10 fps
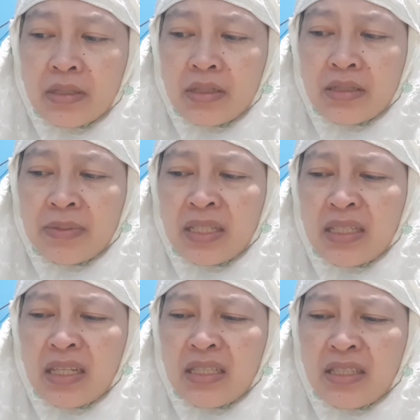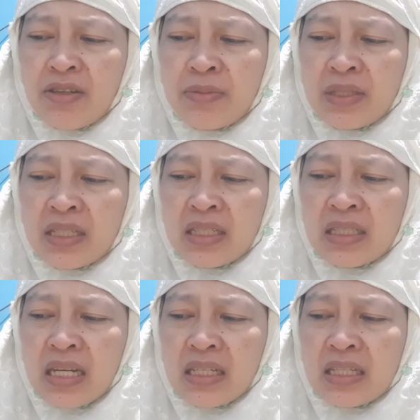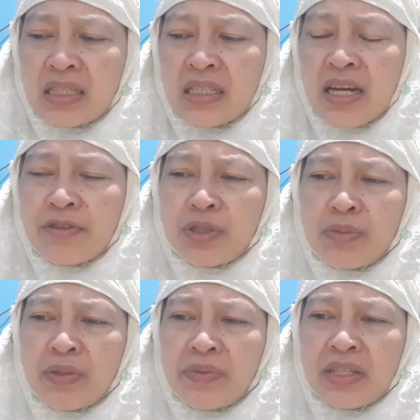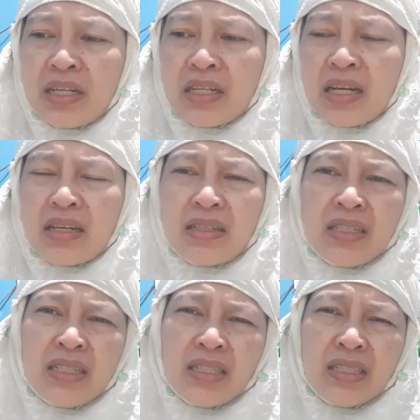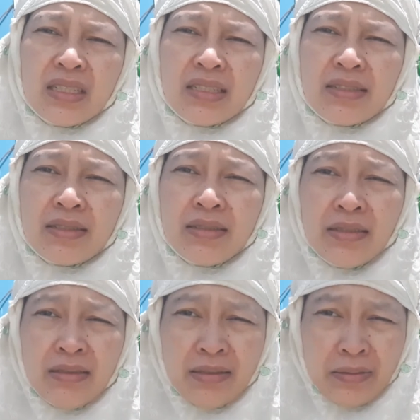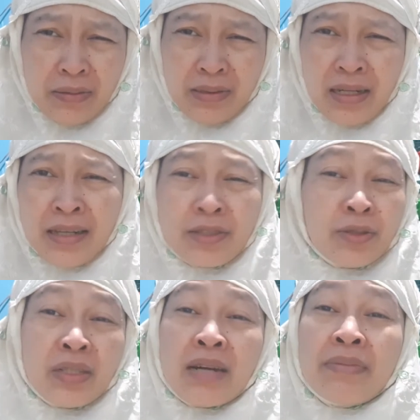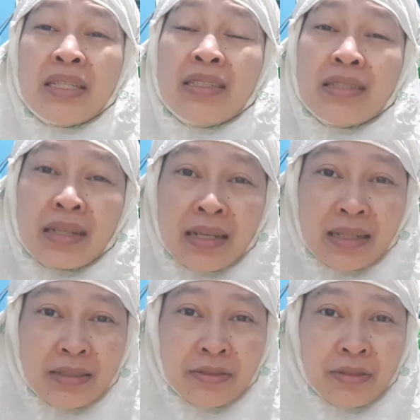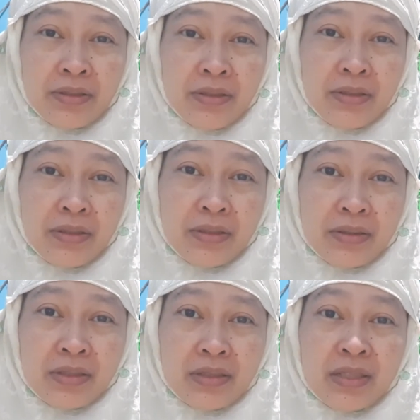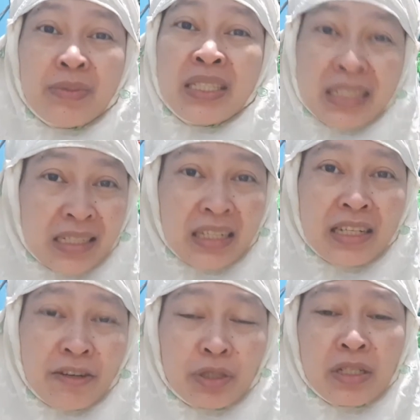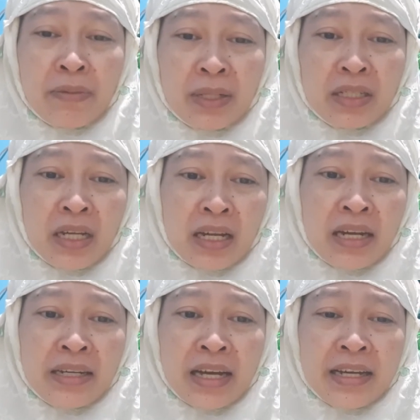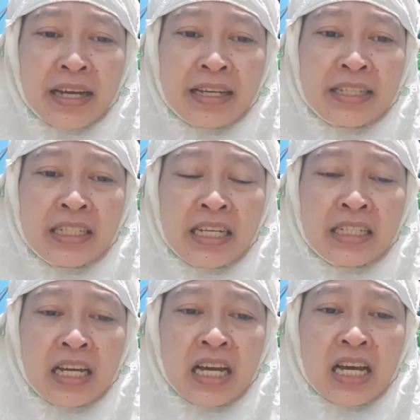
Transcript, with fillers: sebenarnya kalian kalau misalnya sakit tidak harus berpikir yang uh, terlalu dramatisir lah gitu sebenarnya tidak harus dramatisir, karena kayak gini aja